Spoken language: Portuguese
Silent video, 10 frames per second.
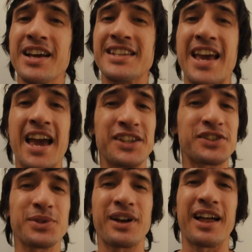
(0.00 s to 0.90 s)
E é
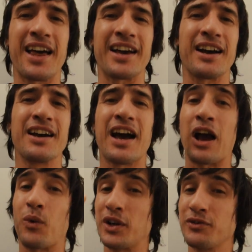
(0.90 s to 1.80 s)
isso, galera.
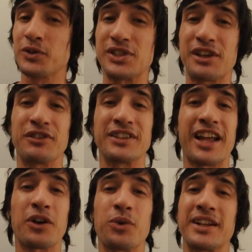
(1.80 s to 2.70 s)
Aguardo você,
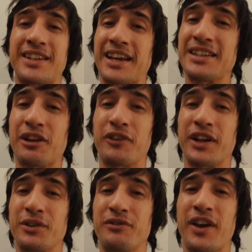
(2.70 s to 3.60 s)
Vandeco, até
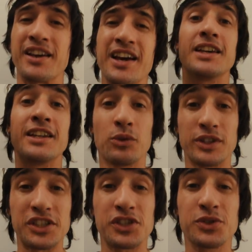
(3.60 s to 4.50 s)
quinta-feira que vem. E não
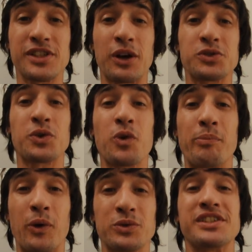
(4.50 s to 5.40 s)
deixe de usar o seu
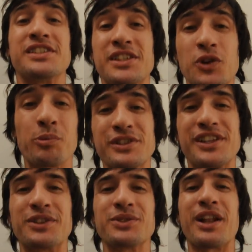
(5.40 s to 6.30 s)
cupom de
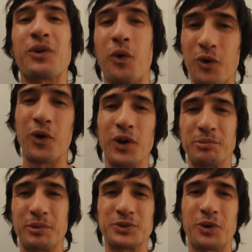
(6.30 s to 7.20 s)
5% na
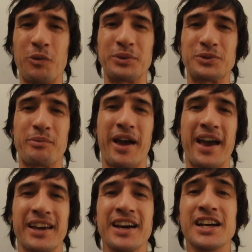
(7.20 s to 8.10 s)

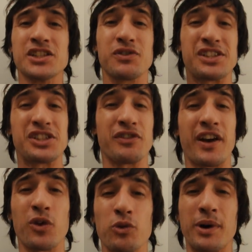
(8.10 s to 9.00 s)
goroller.com.br. Se vocês
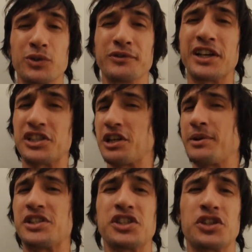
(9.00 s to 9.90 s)
tiverem alguma dúvida,
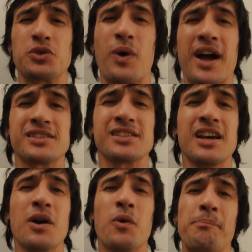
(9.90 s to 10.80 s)
chama a gente no WhatsApp,
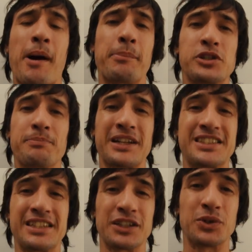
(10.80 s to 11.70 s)
um papo de
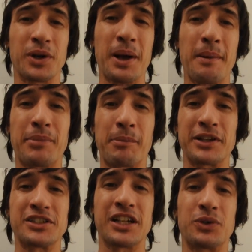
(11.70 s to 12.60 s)
patinador para
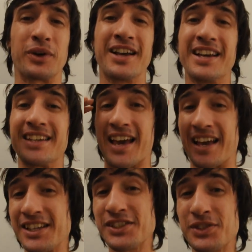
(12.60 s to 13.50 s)
patinador. E é
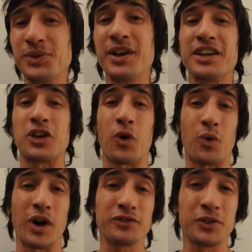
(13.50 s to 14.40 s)
isso. Eu
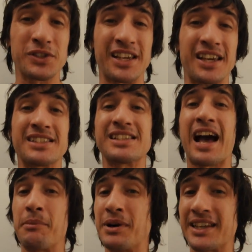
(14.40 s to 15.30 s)
aguardo vocês
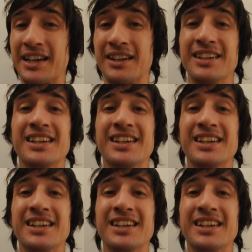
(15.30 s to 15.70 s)
amanhã,